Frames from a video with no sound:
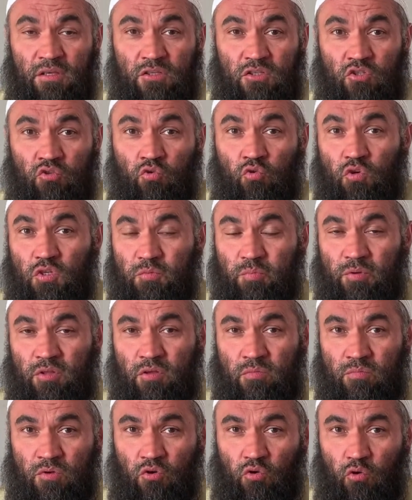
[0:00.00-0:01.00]
с
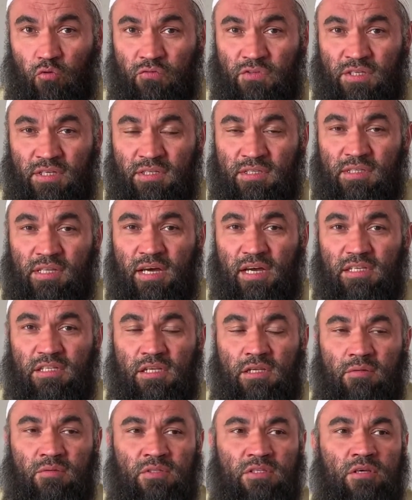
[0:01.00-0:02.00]
Господом миров,
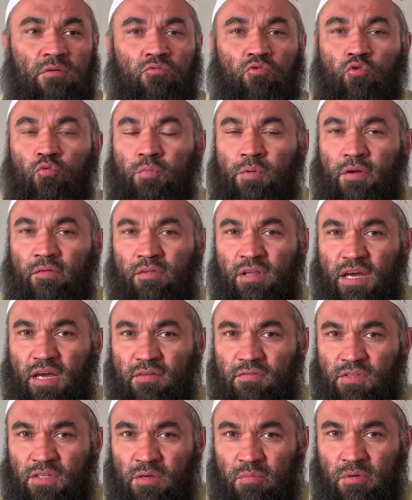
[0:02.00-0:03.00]
Создателем, с тем, кто управляет
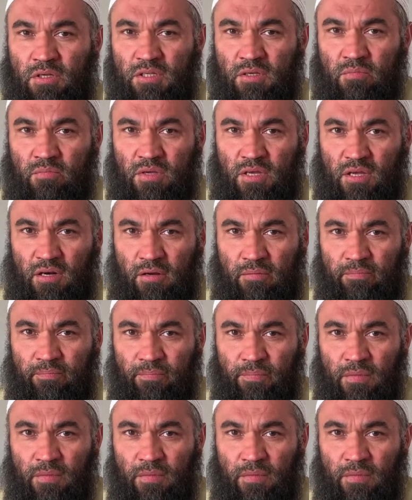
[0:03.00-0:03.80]
всем этим миром,